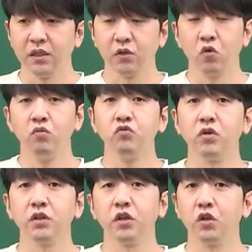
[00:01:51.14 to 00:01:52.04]
이
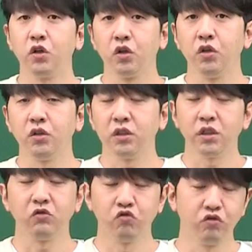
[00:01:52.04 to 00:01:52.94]
공무원 영어,
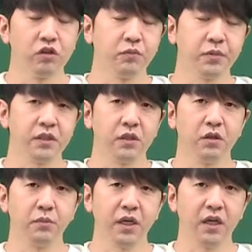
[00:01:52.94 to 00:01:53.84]
특히 구급
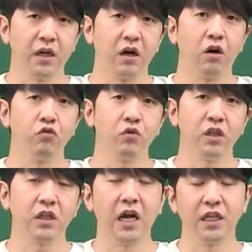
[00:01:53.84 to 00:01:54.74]
시험의
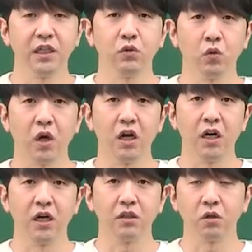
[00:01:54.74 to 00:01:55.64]
어휘
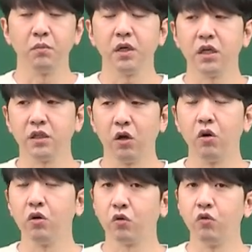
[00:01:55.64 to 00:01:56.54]
난이도가 정말
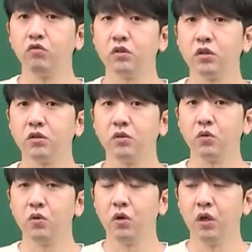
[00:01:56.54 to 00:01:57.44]
영어
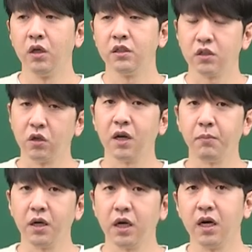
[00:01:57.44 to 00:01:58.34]
교육적으로
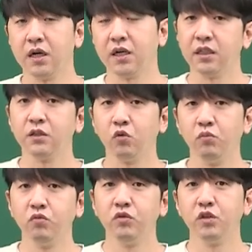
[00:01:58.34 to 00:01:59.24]
적합한가라는
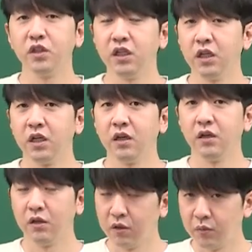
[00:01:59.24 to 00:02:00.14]
논문들이
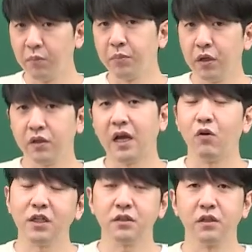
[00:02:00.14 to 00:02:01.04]
어, 몇편
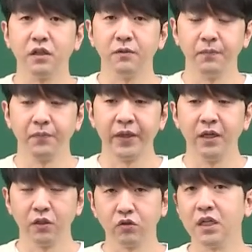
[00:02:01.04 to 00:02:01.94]
나왔어요.
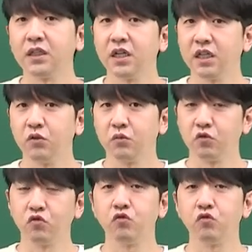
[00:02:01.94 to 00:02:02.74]
또 상당히 좀